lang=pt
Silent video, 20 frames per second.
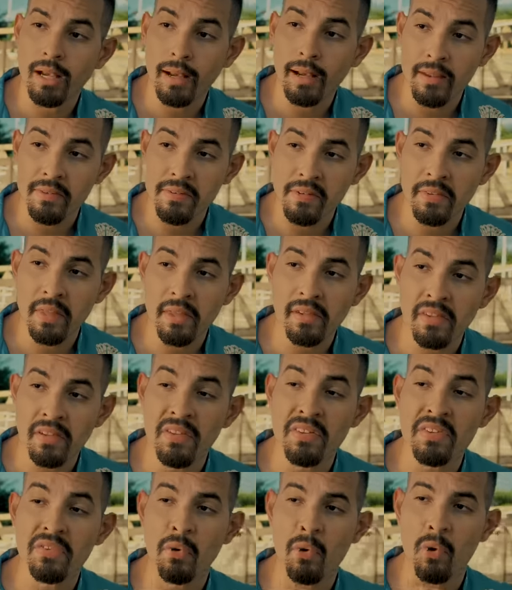casa tem
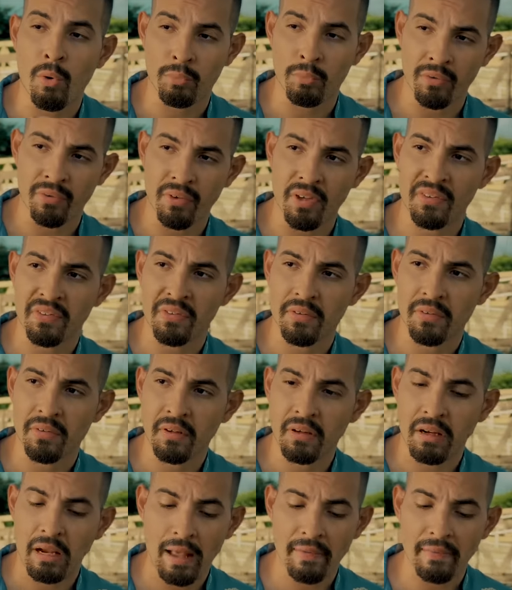15 cômodos, isso?
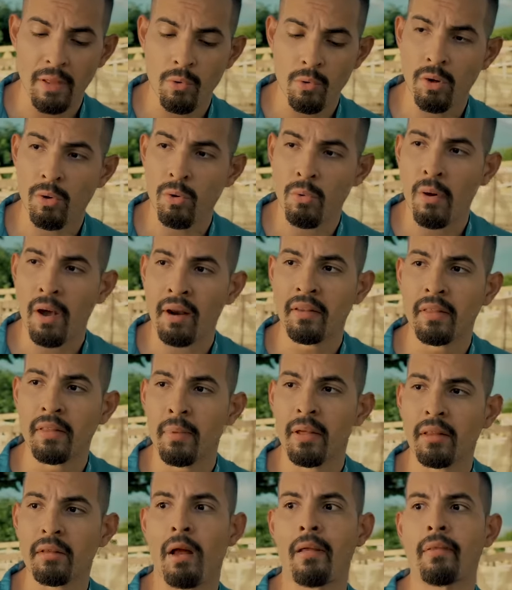Cada uma com 40
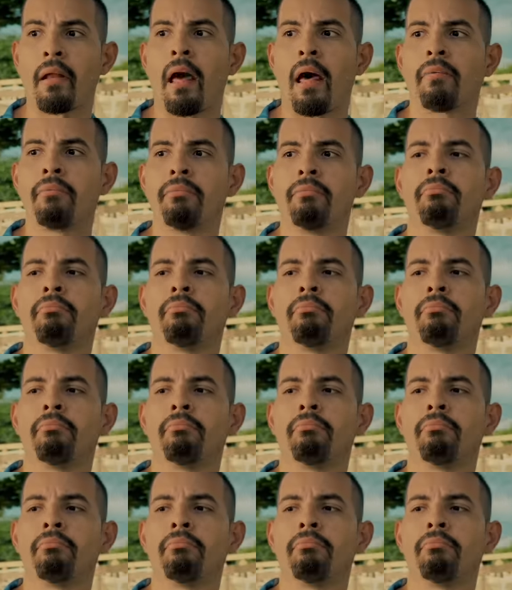metros quadrados.